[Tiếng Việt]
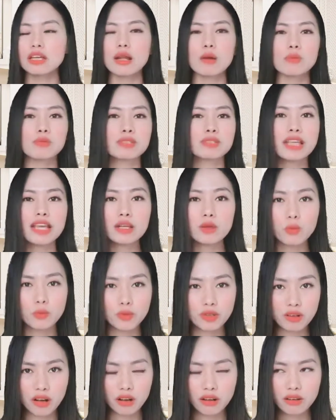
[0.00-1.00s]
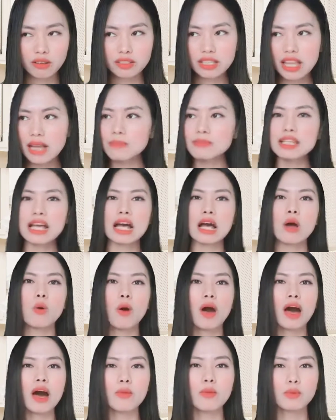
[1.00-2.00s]
đọc sách cũng được tham gia các
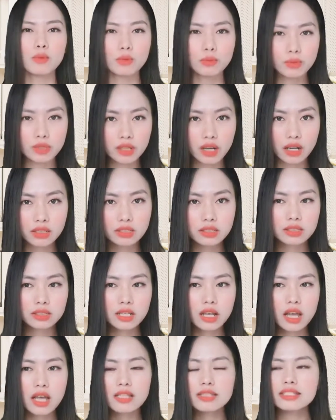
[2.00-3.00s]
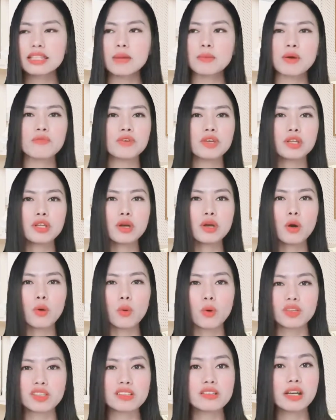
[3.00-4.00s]
khóa học cũng được xem các video
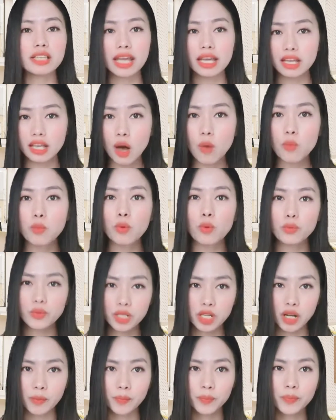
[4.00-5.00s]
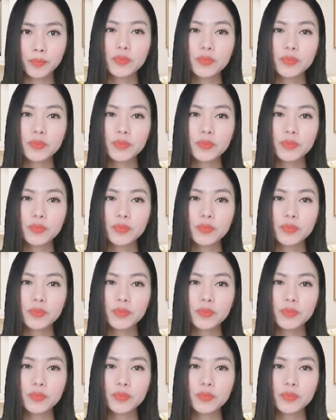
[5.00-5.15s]
của những người thành công cũng được